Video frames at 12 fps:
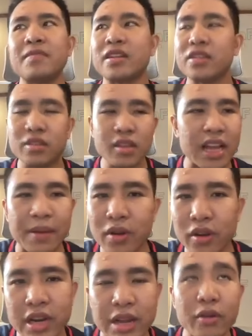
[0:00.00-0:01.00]
dành cho tất cả
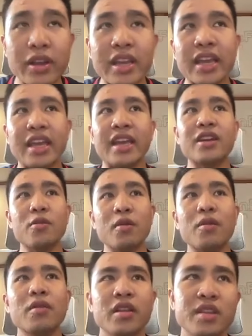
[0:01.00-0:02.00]
mọi người đều có ý kiến đúng
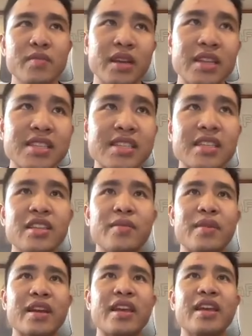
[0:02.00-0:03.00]
không nhưng mà cái
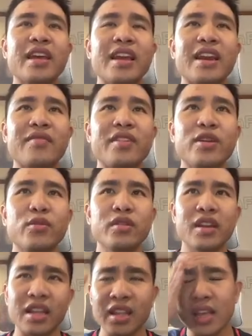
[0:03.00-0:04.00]
nhưng mà cái ý kiến là ví dụ
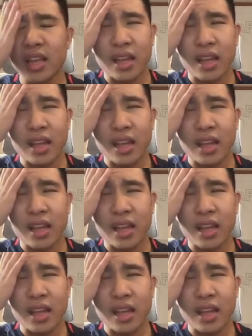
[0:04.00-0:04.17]
như là